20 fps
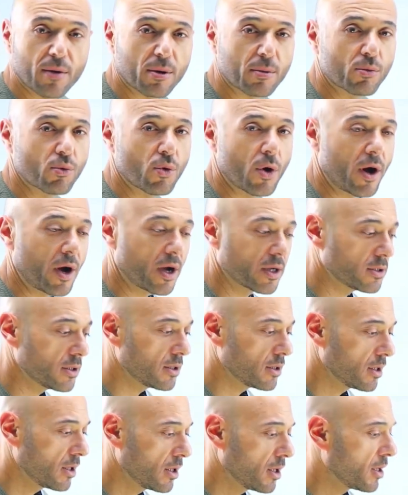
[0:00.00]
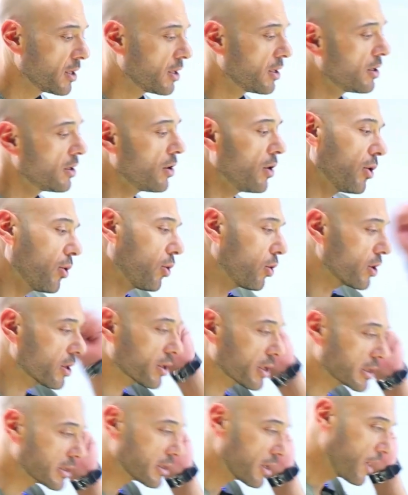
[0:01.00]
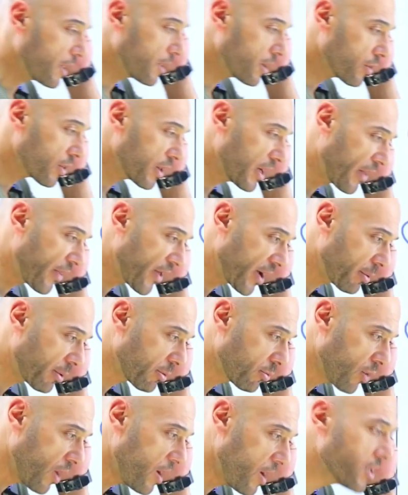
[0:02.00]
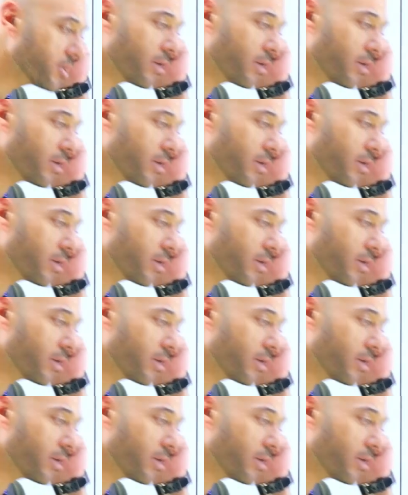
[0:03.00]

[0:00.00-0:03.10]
من واحد ناخذ اتصال ثلاثه اكبر من واحد